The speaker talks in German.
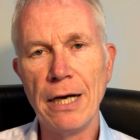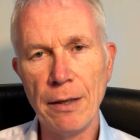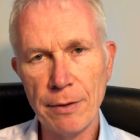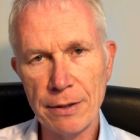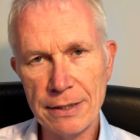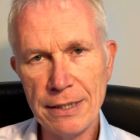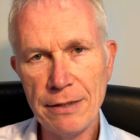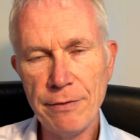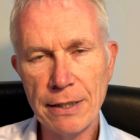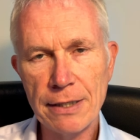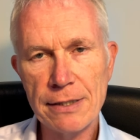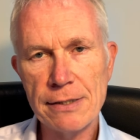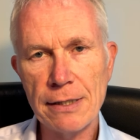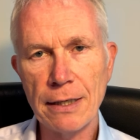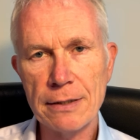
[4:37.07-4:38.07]
Aber die, wie
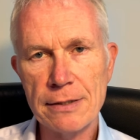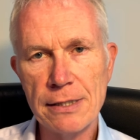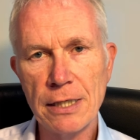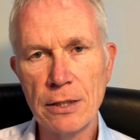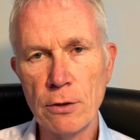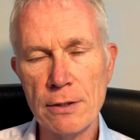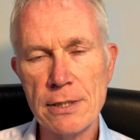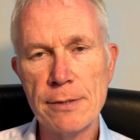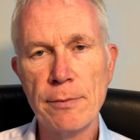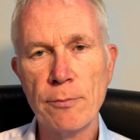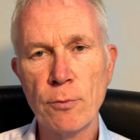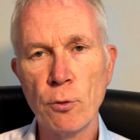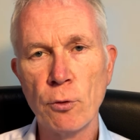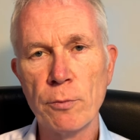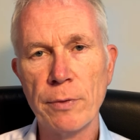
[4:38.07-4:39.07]
gesagt, sind trotzdem im
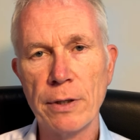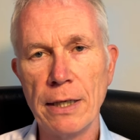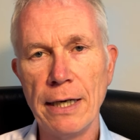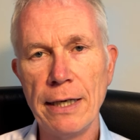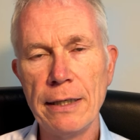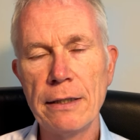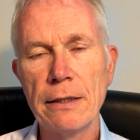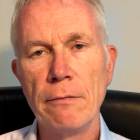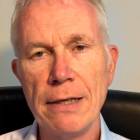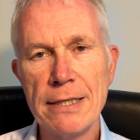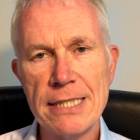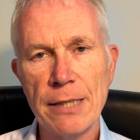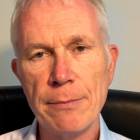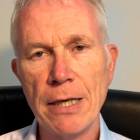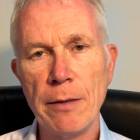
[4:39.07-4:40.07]
roten Bereich, weil
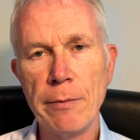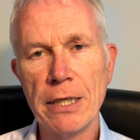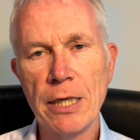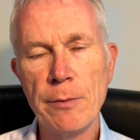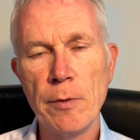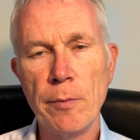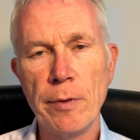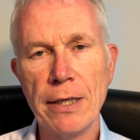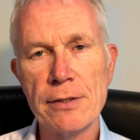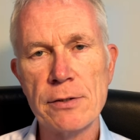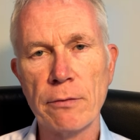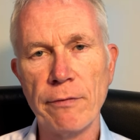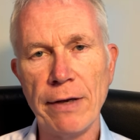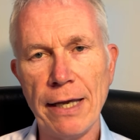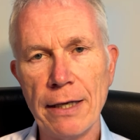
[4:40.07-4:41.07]
es eben
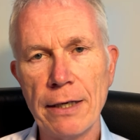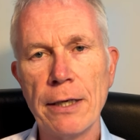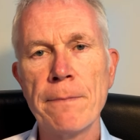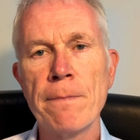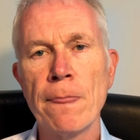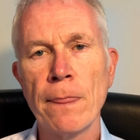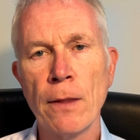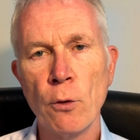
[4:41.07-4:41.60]
Arbeitnehmerüberlassung wäre.